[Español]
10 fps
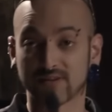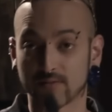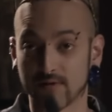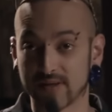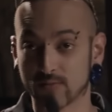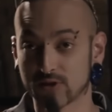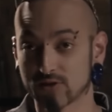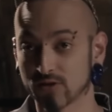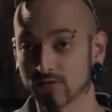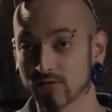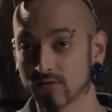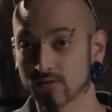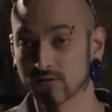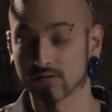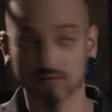más de mi vida, muchachos?
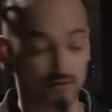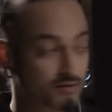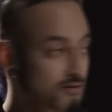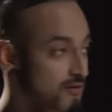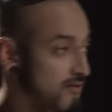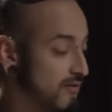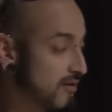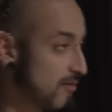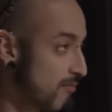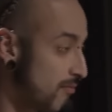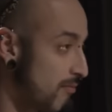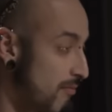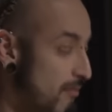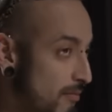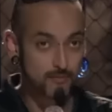
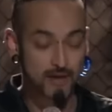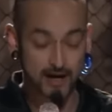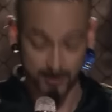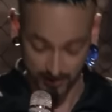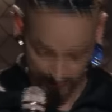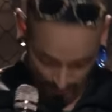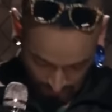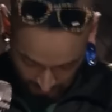Sí. Va.